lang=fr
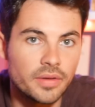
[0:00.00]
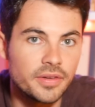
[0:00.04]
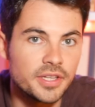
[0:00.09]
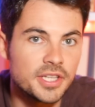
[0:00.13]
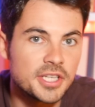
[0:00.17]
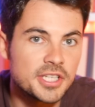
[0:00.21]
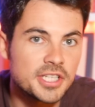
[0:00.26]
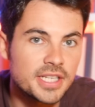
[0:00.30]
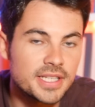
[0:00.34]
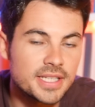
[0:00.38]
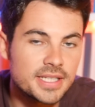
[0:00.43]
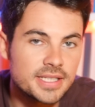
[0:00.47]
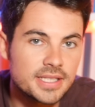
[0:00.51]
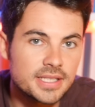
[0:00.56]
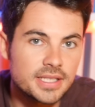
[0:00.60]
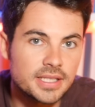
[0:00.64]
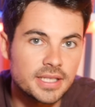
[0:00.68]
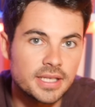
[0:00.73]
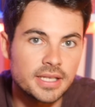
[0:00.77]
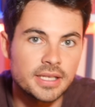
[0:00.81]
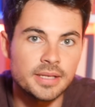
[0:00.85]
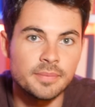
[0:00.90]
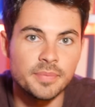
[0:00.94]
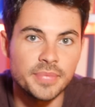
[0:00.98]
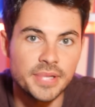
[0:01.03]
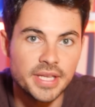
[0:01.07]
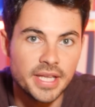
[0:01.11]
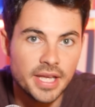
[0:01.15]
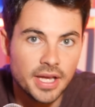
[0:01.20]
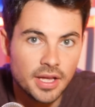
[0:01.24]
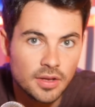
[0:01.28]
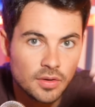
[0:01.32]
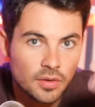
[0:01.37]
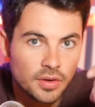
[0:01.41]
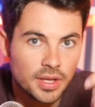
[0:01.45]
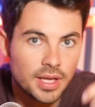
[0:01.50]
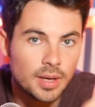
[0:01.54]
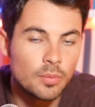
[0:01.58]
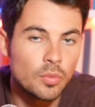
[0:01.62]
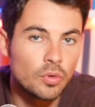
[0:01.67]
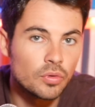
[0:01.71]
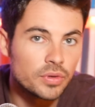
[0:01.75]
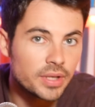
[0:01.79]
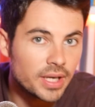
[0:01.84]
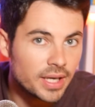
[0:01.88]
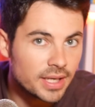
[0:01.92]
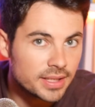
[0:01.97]
avait déjà décidé bien en
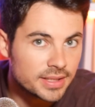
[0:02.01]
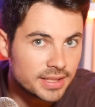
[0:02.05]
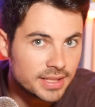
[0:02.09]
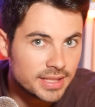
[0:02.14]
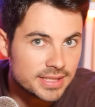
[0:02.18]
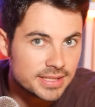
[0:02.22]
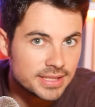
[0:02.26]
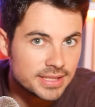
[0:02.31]
amont d'arrêter la